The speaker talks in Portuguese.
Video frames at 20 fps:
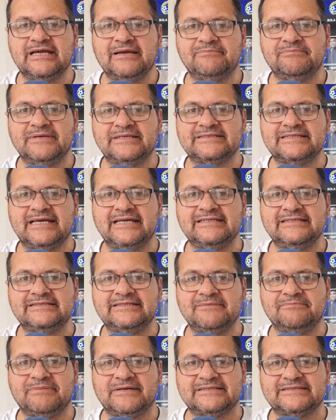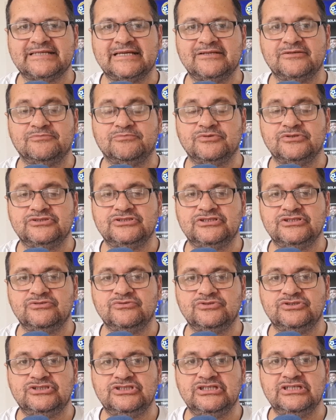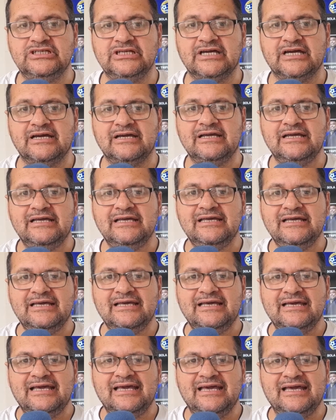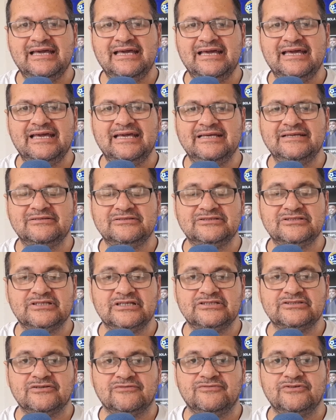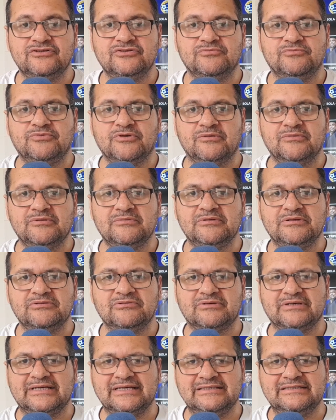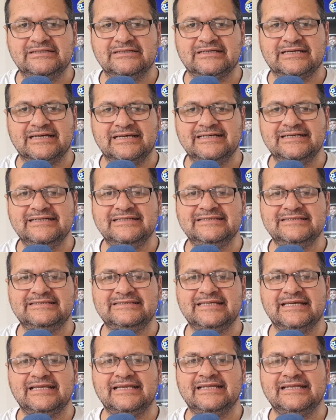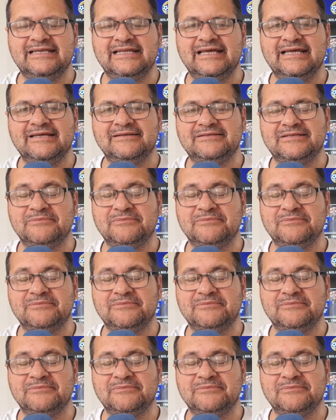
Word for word: Apesar de ter passado por cirurgia, é, resolvendo um problema do, de câncer, né?